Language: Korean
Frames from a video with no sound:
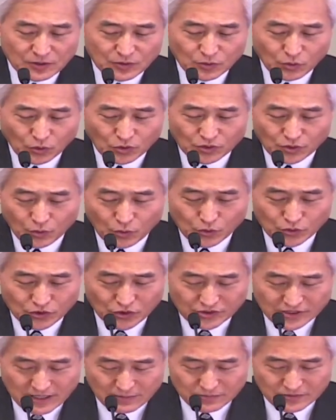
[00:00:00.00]
고린도 후서
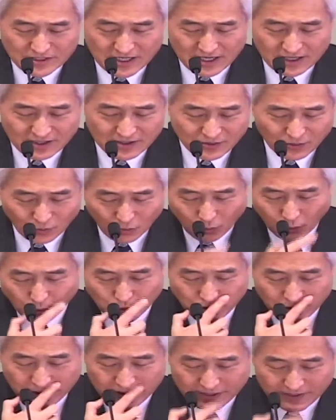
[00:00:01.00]
3장
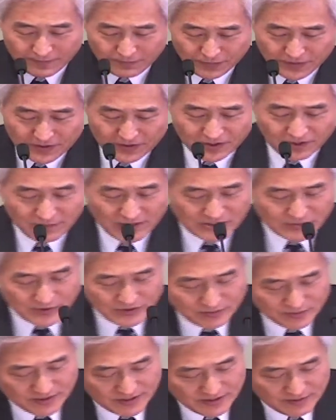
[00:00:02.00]
5절에 이런
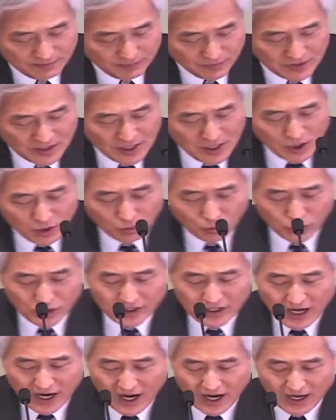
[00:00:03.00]
말씀했습니다.
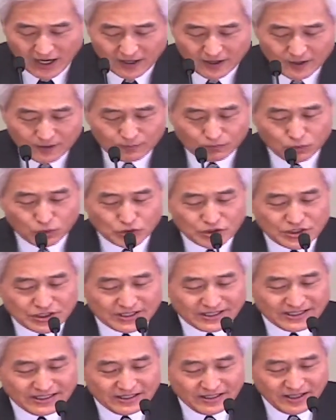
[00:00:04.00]
우리가
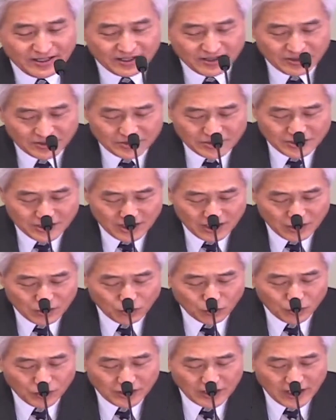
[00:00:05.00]
무슨 일이든지
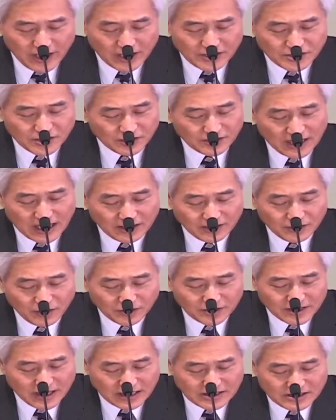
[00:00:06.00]
우리에게서 난
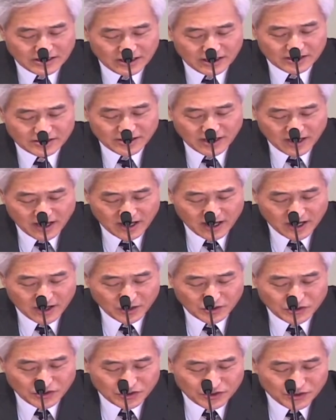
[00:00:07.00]
것 같이
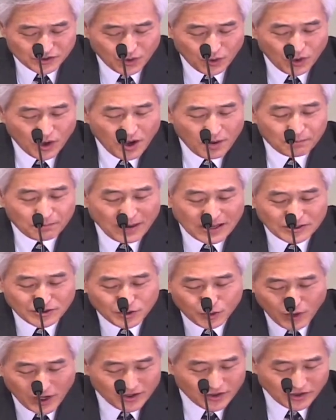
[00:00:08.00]
생각하여 스스로
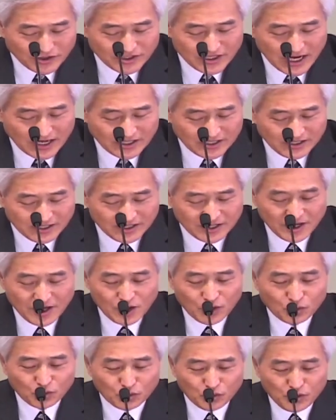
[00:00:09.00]
만족할 것이 아니니
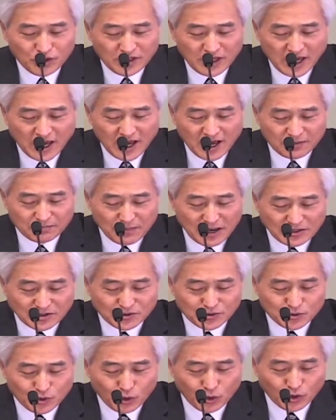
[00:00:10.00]
우리의
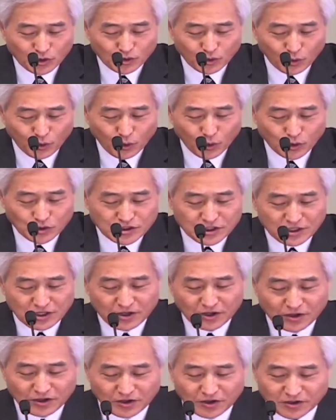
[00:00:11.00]
만족은
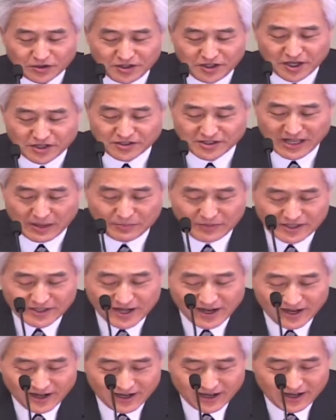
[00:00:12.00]
오직 어디에서
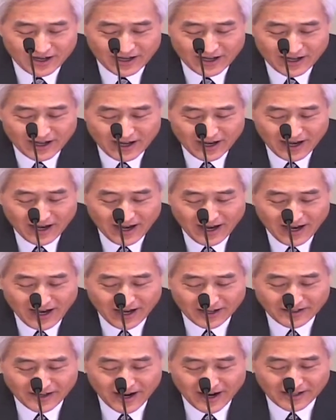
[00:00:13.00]
납니까?
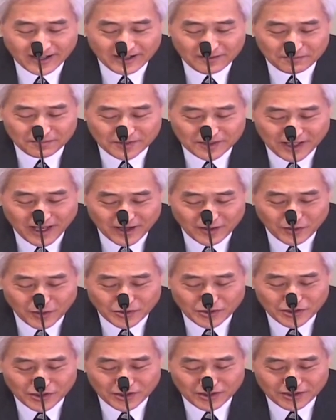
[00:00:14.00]

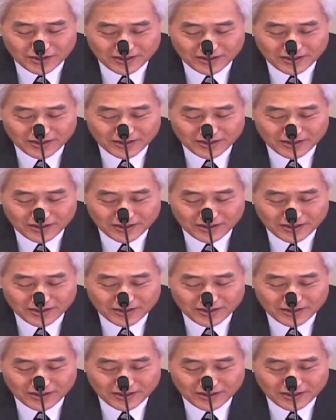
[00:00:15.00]
하나님께로서